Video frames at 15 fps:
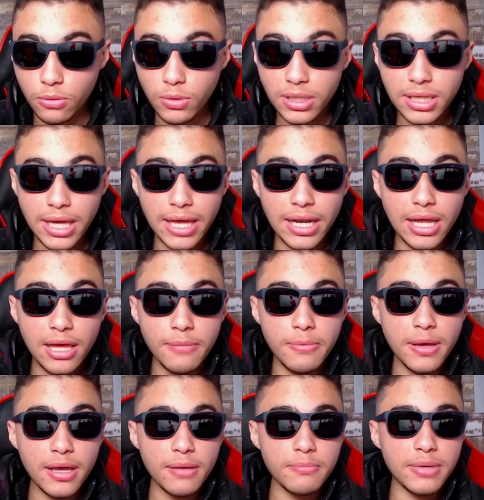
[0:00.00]
الواد
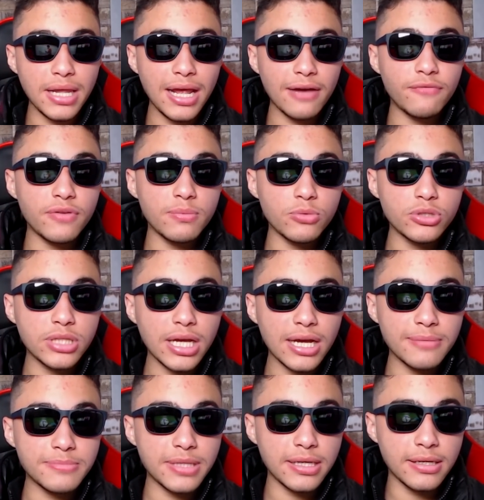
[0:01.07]
الابا بيلعب في المنتخب